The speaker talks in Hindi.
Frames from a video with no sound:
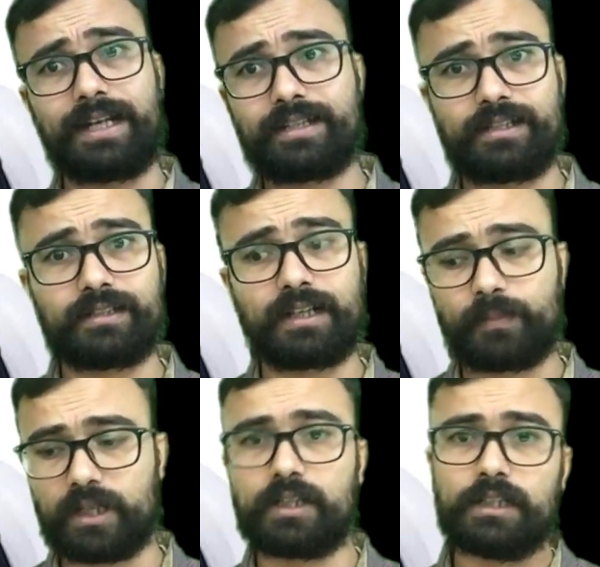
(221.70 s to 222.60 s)
लाइट की जगह
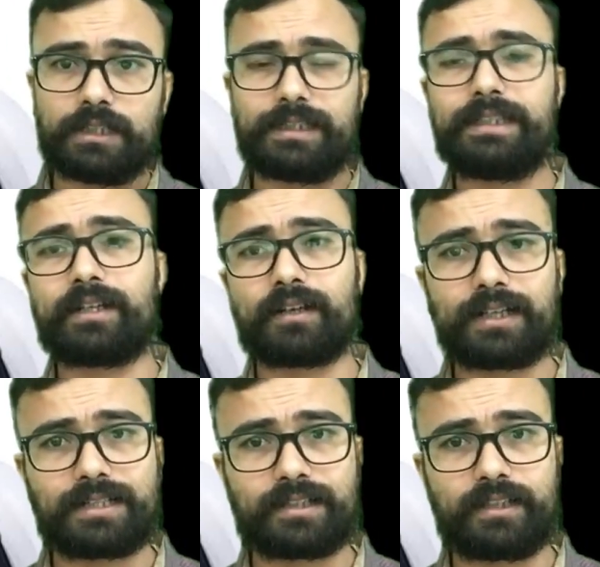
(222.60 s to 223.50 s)
पर ये
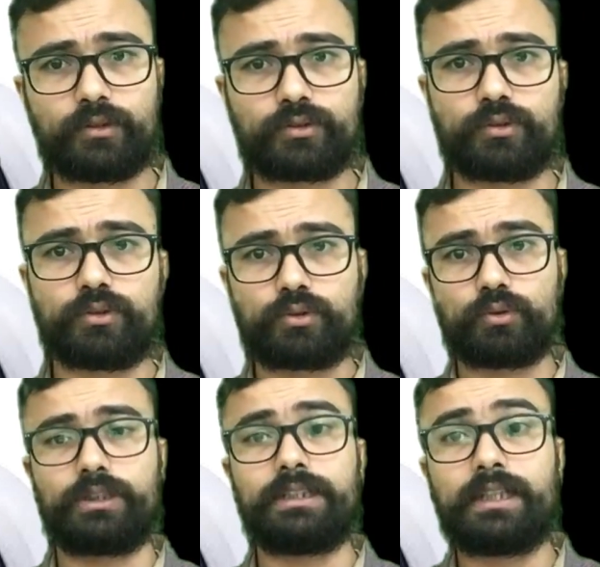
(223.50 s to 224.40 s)
रखना चाहिए दोस्तों
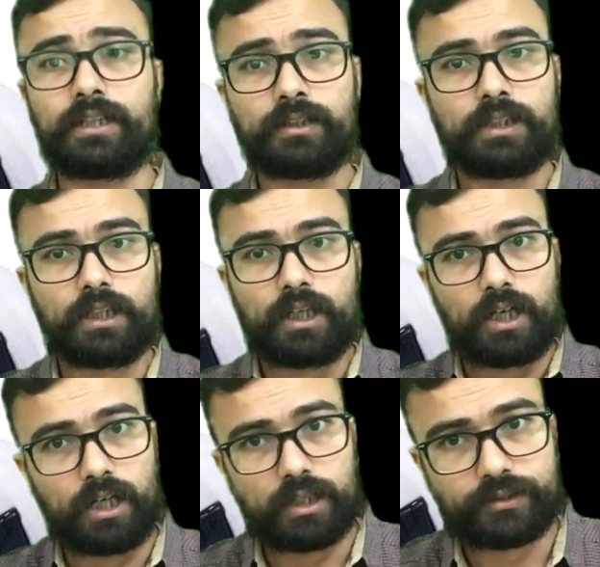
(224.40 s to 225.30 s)
तो ये
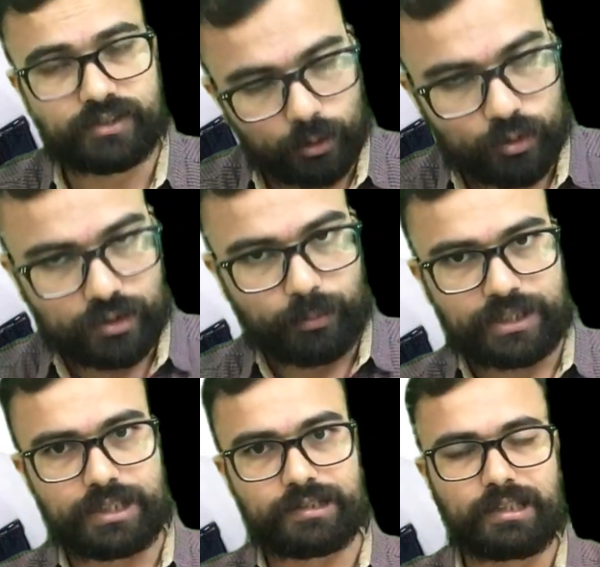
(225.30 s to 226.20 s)
ज़रूर से
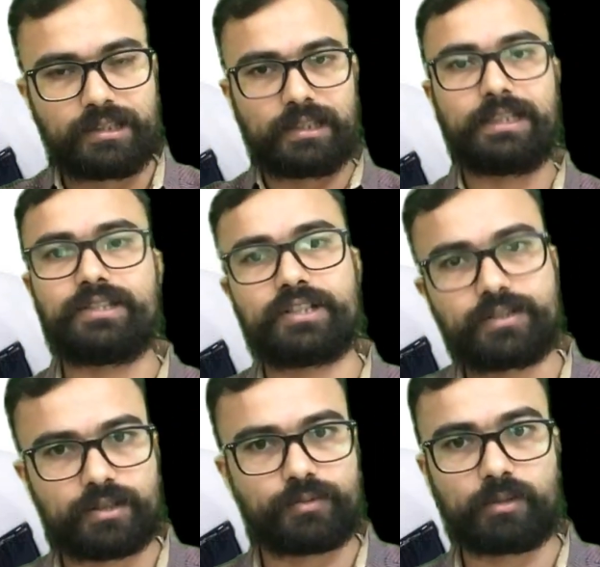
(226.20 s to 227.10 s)
परचेज कीजिए नीचे
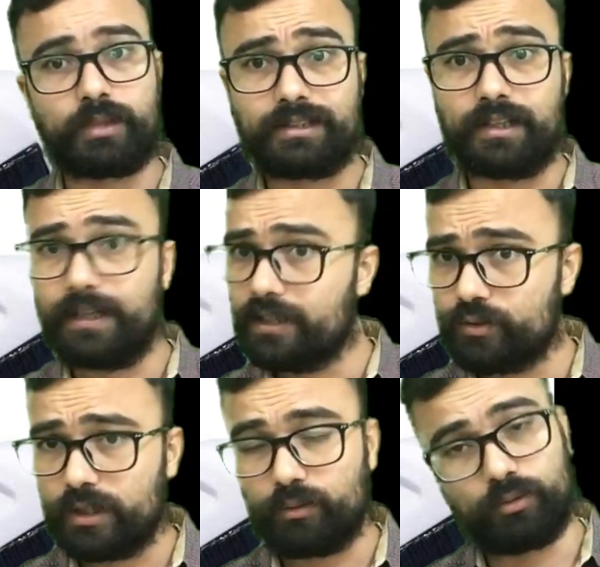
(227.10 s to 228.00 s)
डिस्क्रिप्शन में इसकी लिंक
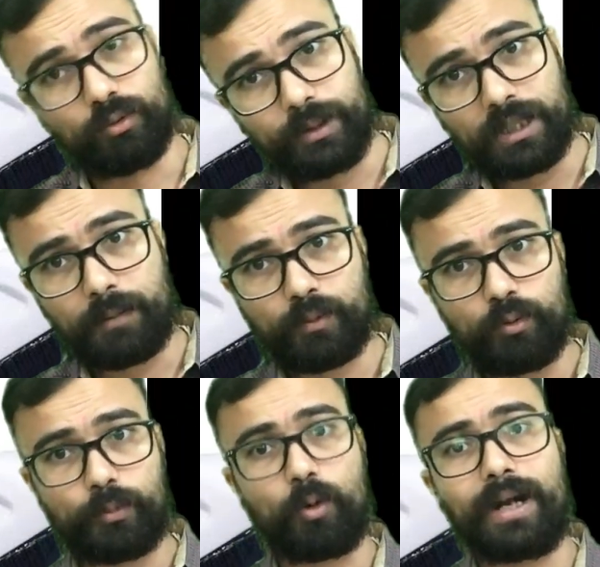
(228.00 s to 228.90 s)
जो है वो भी
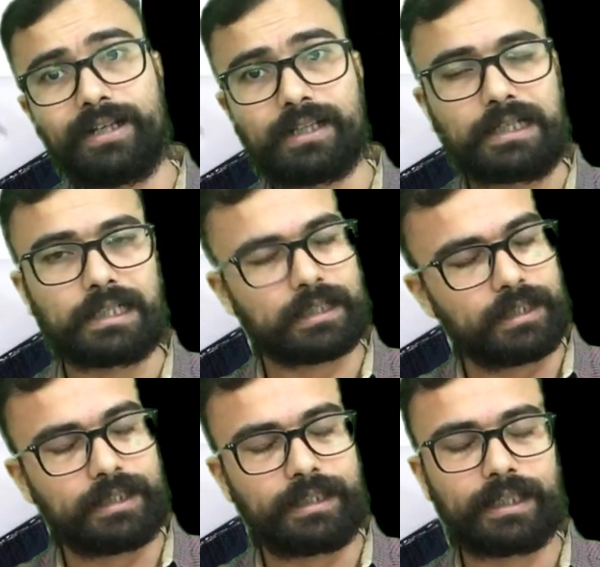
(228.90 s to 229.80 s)
आपको प्रोवाइड कर
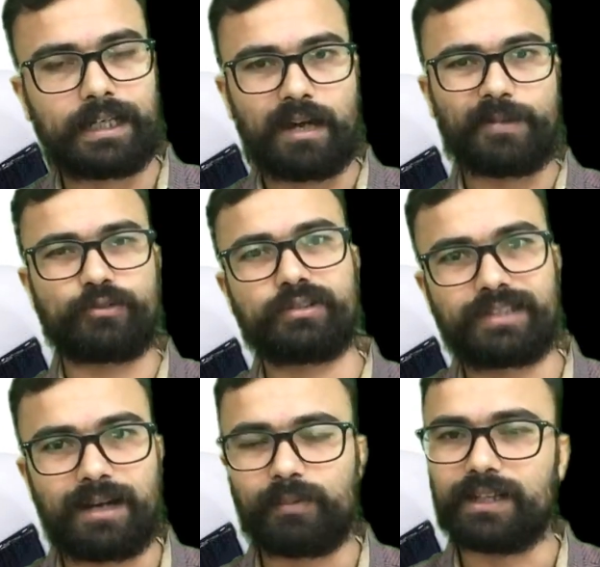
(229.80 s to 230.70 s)
दी गई है अमेजोन
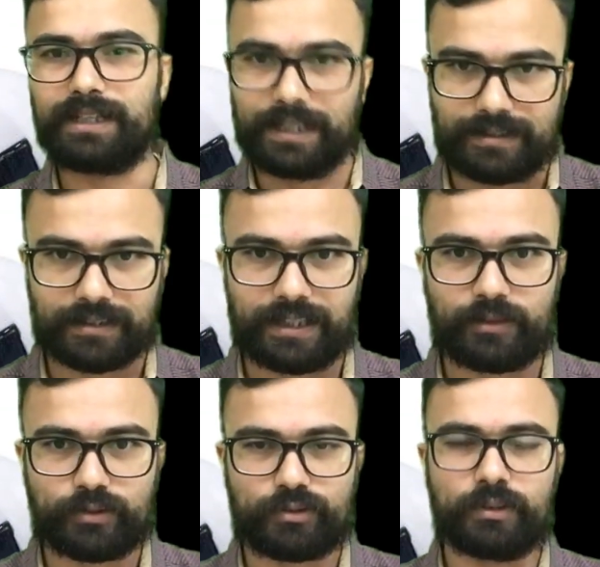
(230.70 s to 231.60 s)
से आप ले सकते
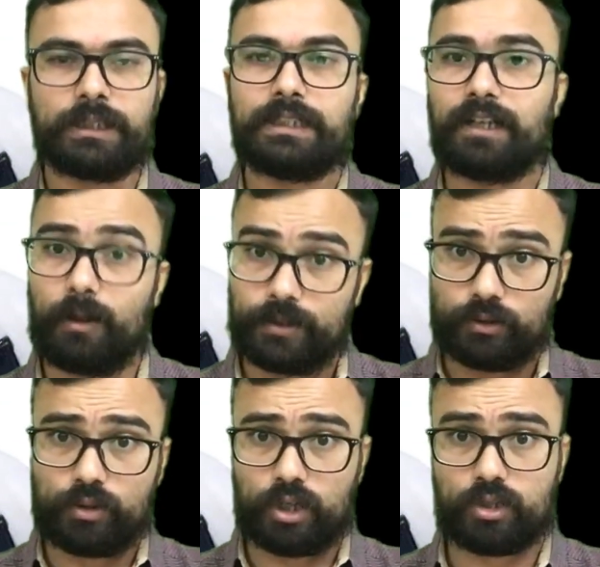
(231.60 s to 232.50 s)
हैं दोस्तों
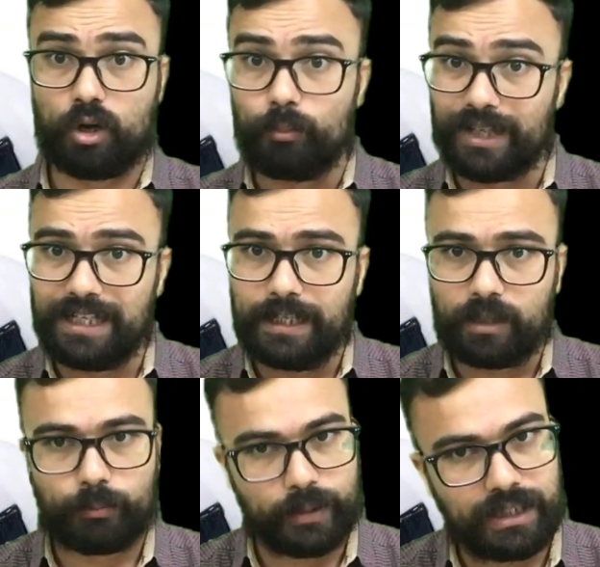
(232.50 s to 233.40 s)
अमेजोन की
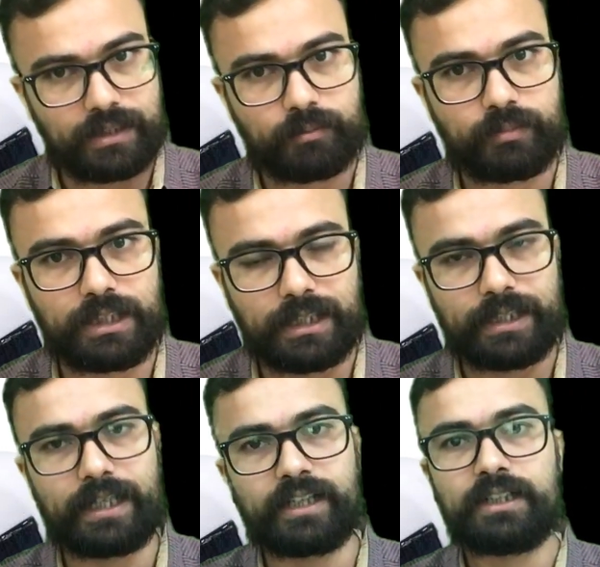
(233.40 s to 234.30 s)
लिंक भी दी
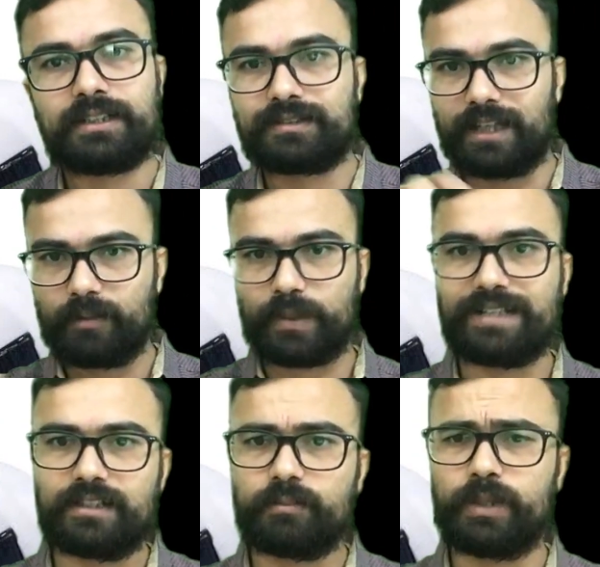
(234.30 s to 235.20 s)
गई है सारे
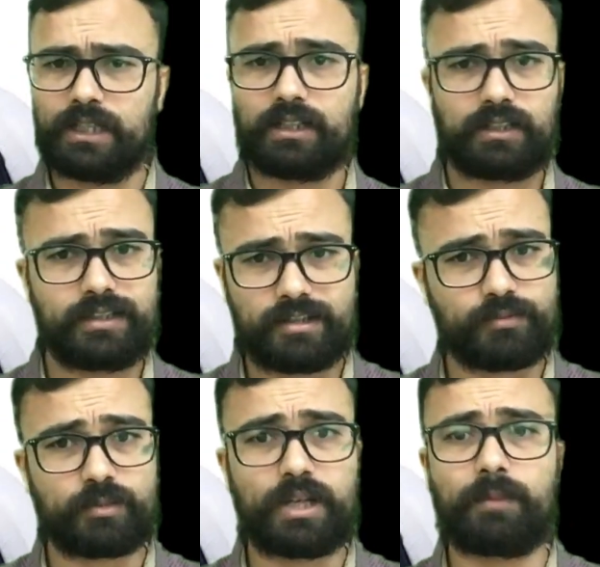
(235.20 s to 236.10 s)
प्राइसिंग भी
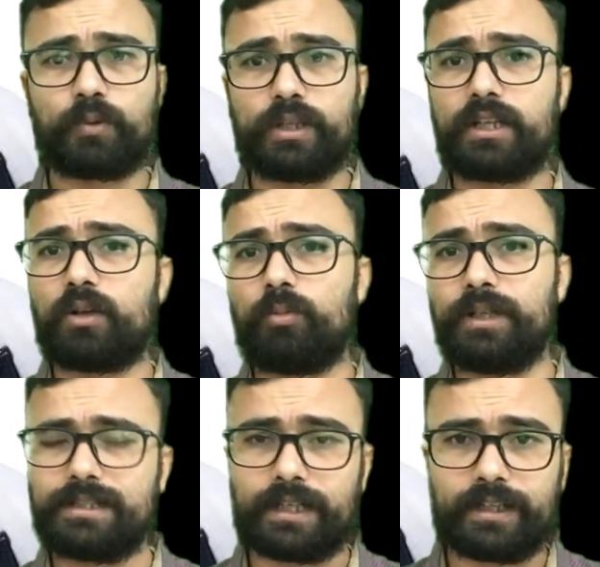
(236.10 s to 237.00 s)
डिस्क्रिप्शन में आपको देखने को
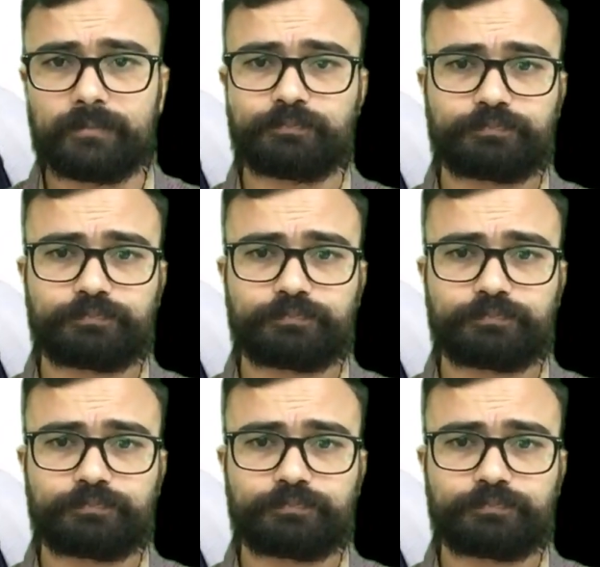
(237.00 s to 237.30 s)
मिल जाएंगे